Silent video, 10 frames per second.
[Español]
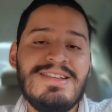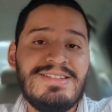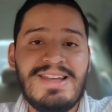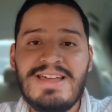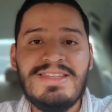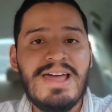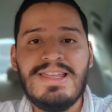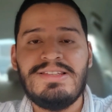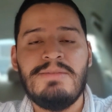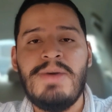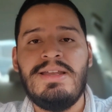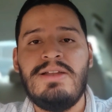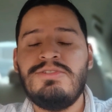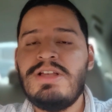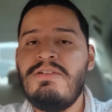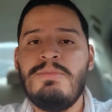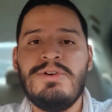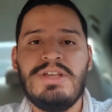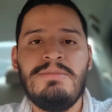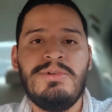Será día de semana, no
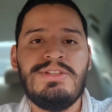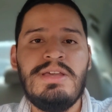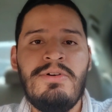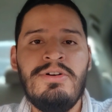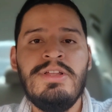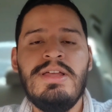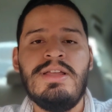sabemos el motivo